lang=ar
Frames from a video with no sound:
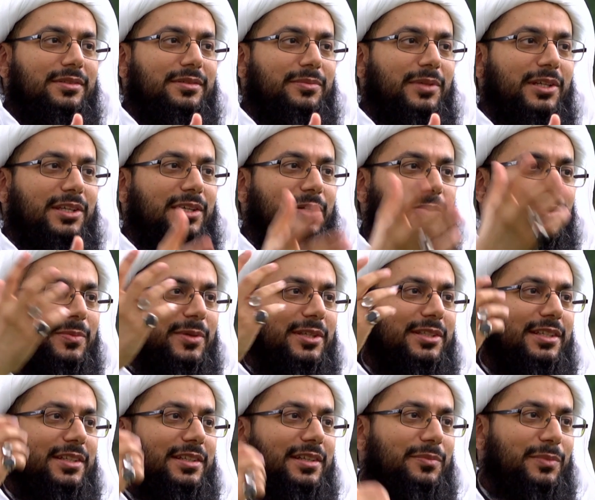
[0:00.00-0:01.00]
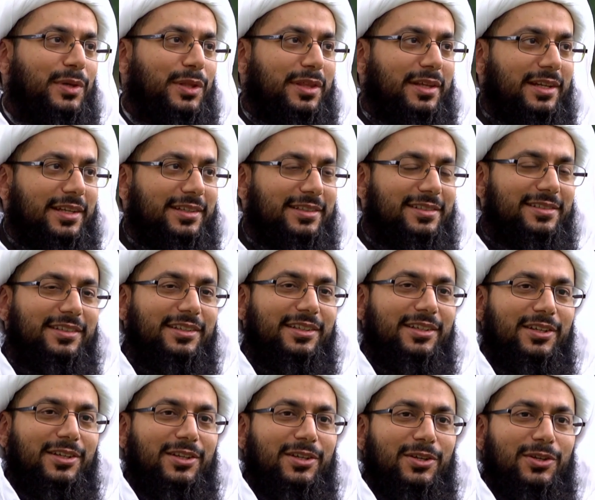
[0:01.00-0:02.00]
مكه المدن. والمدينه مثلا
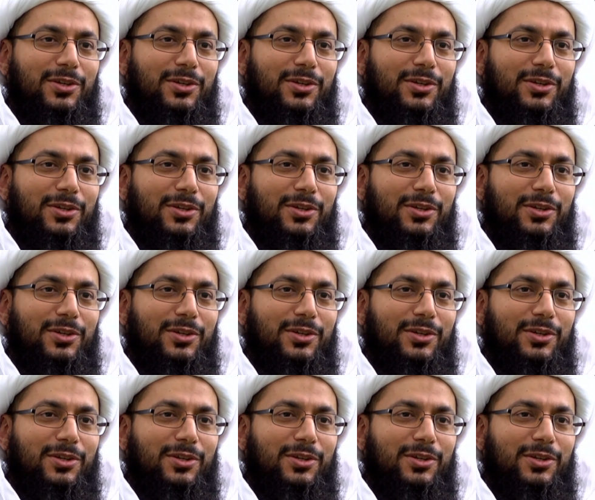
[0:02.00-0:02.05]
نعم